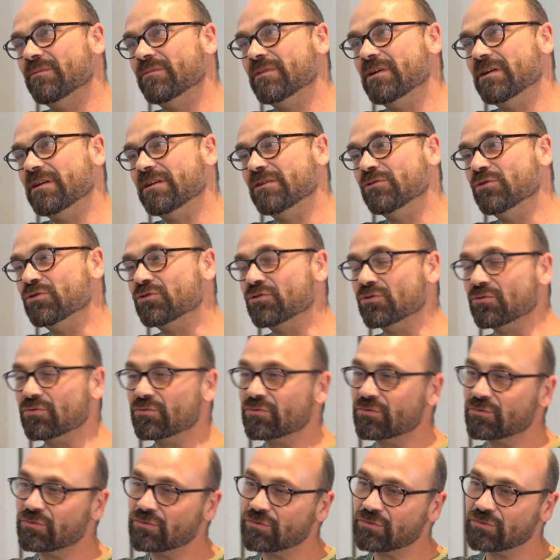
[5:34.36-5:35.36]
Amélie
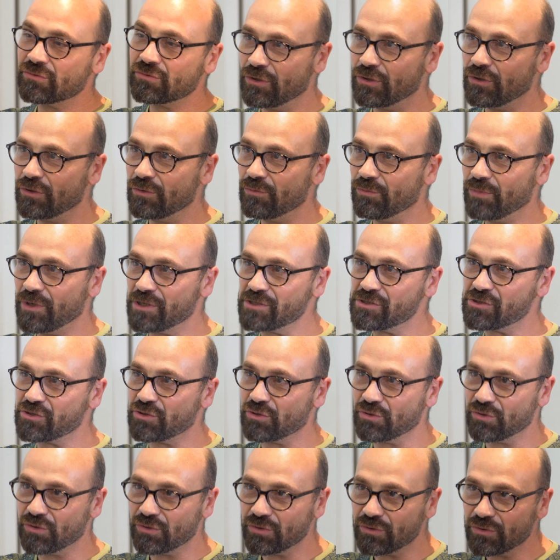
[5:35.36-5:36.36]

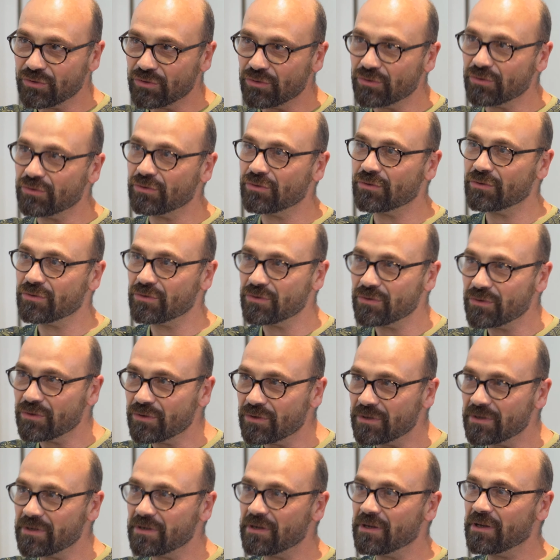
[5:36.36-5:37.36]
parce que
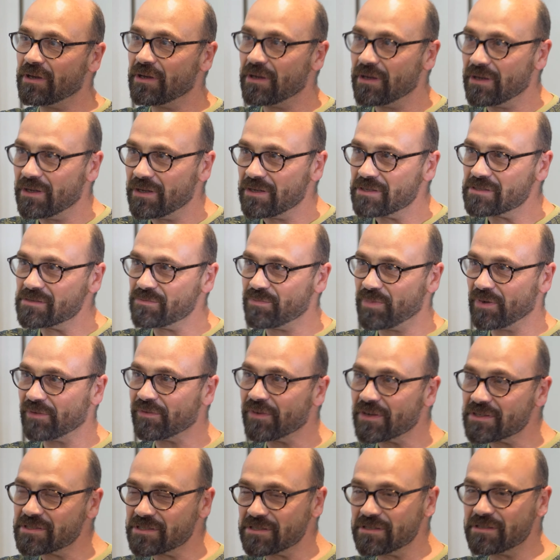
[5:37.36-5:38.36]
c'est
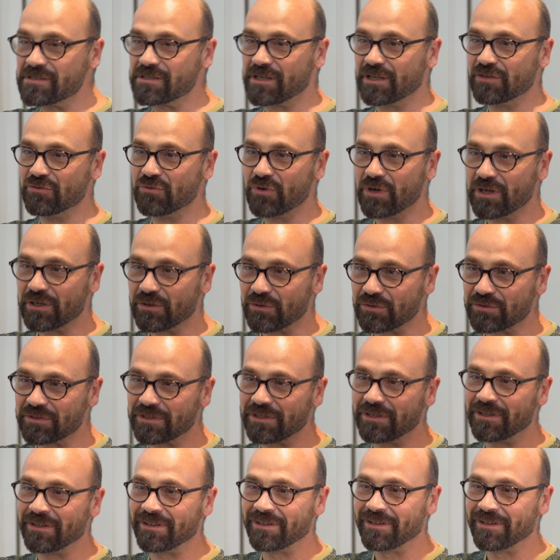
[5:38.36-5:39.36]
pas facile ce qu'elle nous raconte.